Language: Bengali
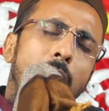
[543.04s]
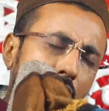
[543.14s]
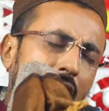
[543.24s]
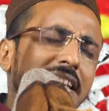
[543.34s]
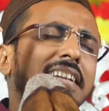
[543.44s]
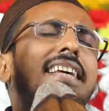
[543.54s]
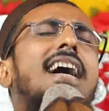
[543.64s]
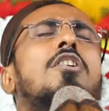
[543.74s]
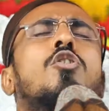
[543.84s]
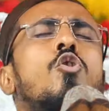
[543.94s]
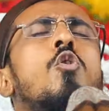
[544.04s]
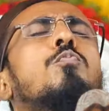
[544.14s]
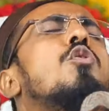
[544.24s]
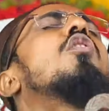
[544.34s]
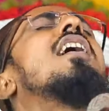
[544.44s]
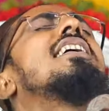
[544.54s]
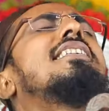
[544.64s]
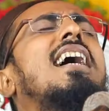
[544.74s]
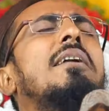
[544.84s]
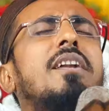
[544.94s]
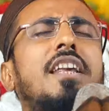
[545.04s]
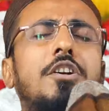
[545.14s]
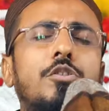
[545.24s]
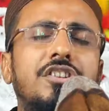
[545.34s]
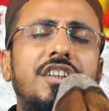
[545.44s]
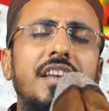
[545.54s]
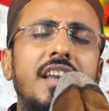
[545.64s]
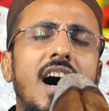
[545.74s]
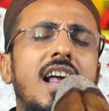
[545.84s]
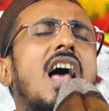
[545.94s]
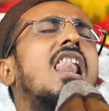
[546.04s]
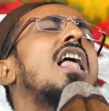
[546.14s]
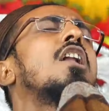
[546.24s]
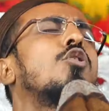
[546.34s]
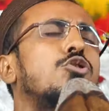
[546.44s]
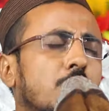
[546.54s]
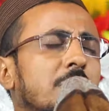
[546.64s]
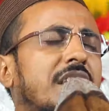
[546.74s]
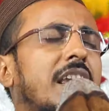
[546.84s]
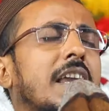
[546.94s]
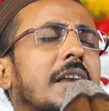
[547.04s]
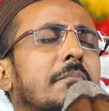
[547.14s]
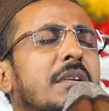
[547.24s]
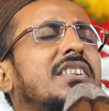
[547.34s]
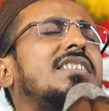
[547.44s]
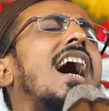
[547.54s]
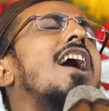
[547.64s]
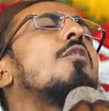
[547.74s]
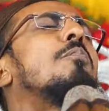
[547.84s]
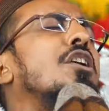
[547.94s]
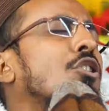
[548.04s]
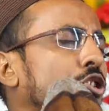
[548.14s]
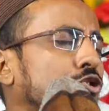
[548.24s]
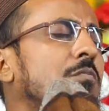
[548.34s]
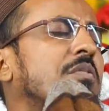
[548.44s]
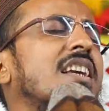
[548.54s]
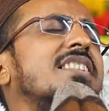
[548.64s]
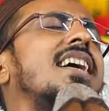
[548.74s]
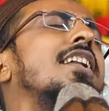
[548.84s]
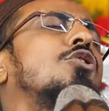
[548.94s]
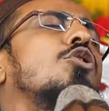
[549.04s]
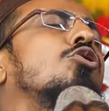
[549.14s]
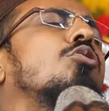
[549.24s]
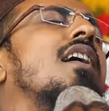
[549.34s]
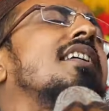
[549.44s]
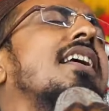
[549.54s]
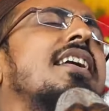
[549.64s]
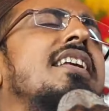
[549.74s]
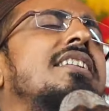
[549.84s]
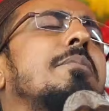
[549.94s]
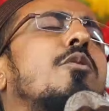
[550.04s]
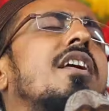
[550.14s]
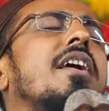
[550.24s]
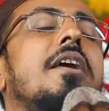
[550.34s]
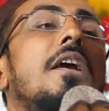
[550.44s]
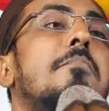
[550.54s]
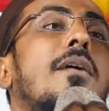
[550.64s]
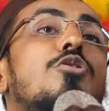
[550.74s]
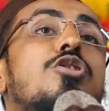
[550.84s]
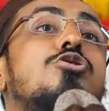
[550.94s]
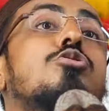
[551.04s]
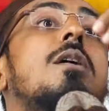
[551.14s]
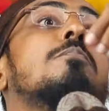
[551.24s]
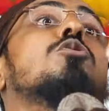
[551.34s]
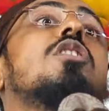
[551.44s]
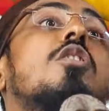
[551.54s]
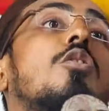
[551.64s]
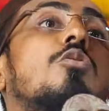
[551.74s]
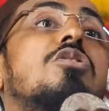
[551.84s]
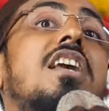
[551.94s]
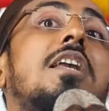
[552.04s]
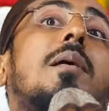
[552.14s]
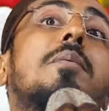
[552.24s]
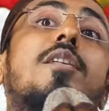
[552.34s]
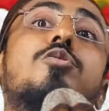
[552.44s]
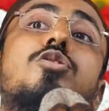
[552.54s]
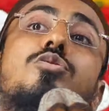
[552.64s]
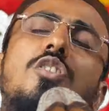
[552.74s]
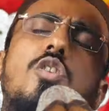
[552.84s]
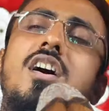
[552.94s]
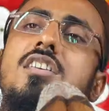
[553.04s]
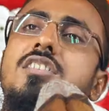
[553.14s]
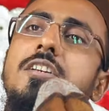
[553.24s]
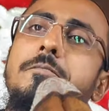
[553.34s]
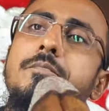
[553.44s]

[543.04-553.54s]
বারো হাজার টাকার গরু পনেরো হাজার টাকায় বিক্রি করছে আর আল্লাহর খেয়ে মিথ্যার খেয়ে সাড়ে চোদ্দ হাজারে কিনেছি বলে মানুষের সঙ্গে প্রতারণা করছে এইভাবে ঠকাচ্ছে